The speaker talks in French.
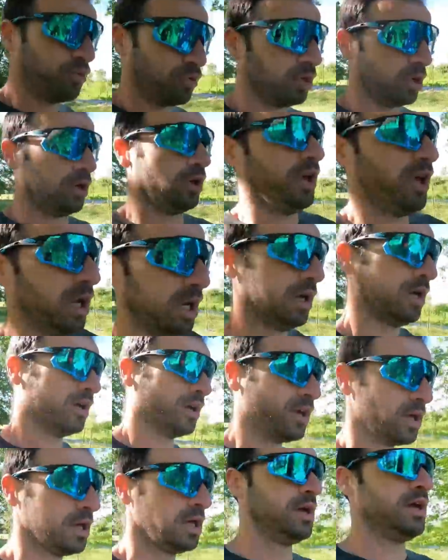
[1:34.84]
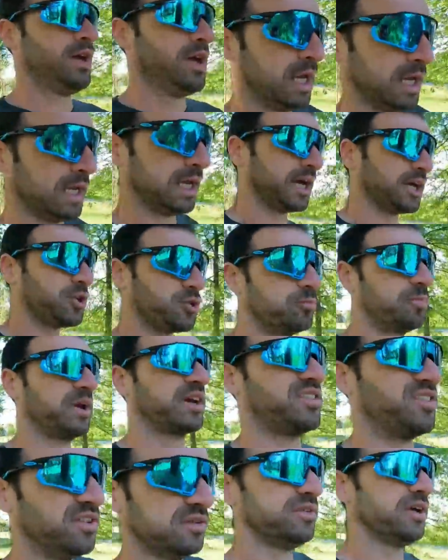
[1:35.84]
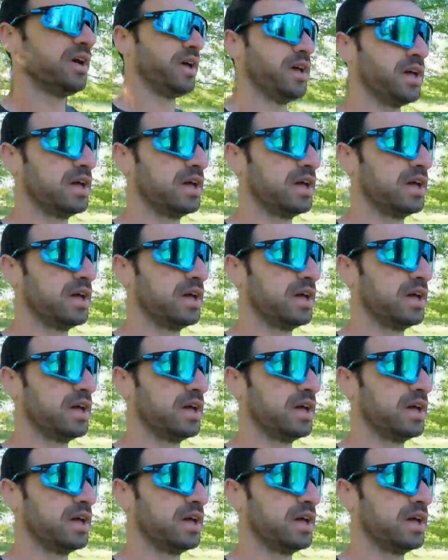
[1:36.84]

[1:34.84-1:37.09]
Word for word: pour euh, la récup active.